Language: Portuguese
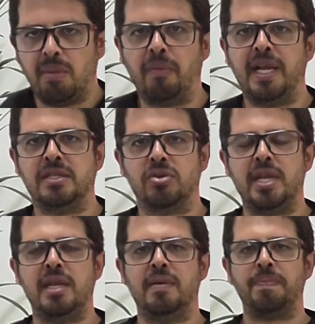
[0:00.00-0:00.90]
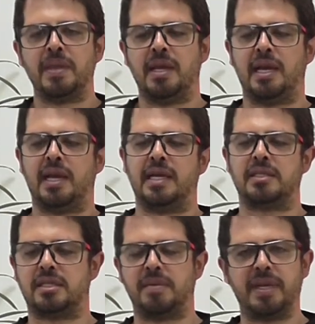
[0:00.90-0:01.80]
Bom, é isso aí. É,
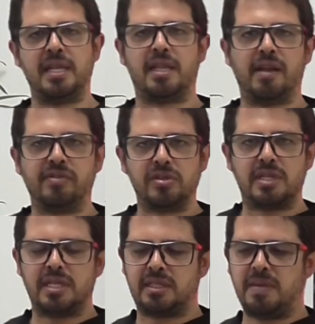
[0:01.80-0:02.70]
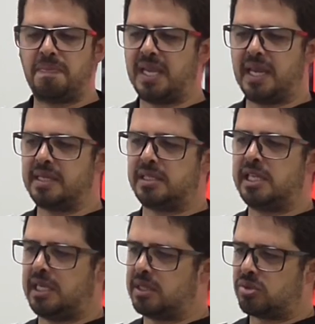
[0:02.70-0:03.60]
essa semana inteira vão ser assim pequenas
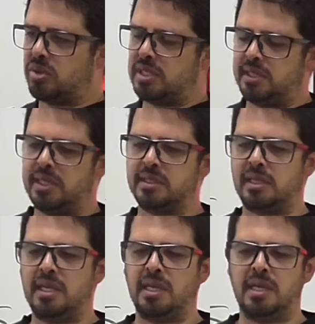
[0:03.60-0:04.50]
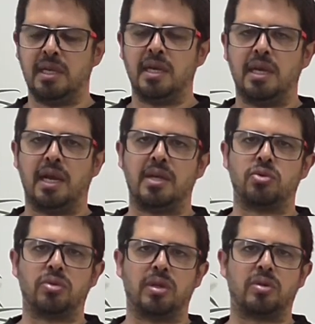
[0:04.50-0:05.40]
dicas, coisinhas que
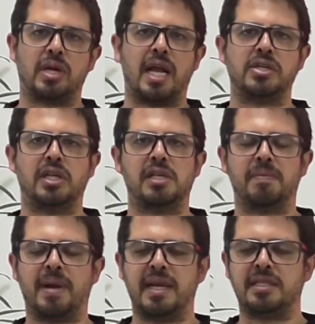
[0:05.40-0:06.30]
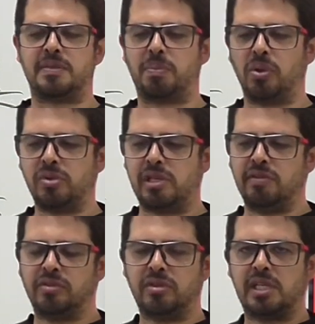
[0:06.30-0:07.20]
ajudam a tornar a gente mais
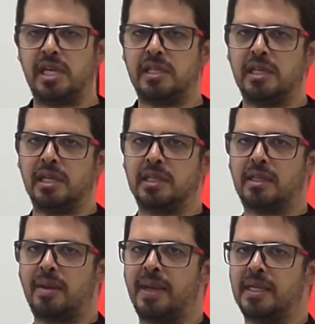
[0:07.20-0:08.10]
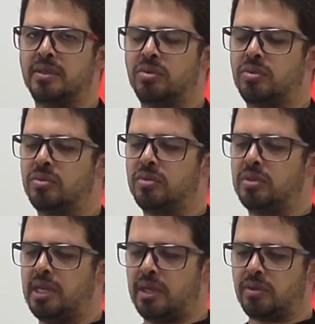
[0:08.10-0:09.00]
produtivo no dia a dia trabalhando
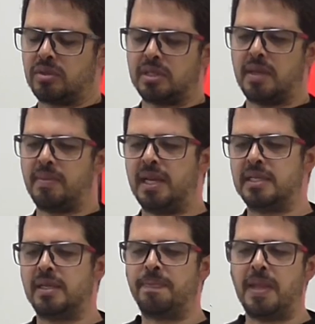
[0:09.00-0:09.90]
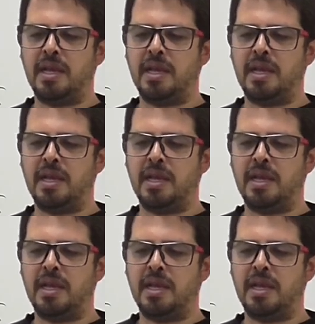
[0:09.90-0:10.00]
com Linux, beleza?